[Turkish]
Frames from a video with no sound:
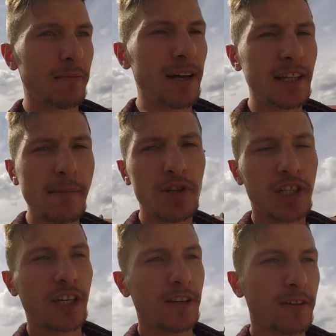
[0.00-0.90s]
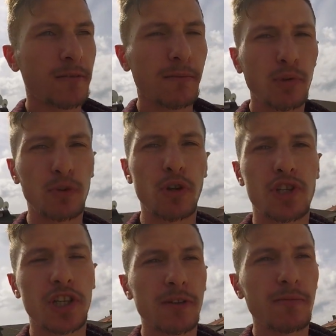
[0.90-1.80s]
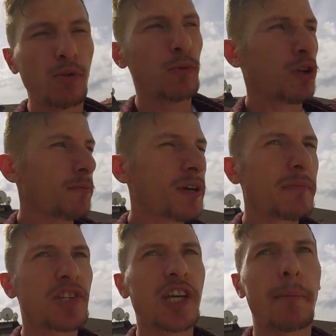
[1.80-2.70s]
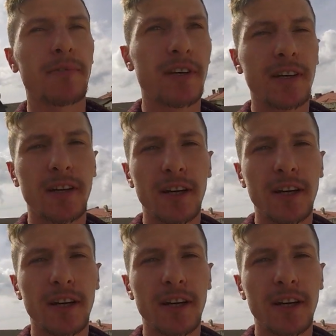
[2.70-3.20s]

Bana demiş ki bu bunun için, bu bunu prim için yaptı.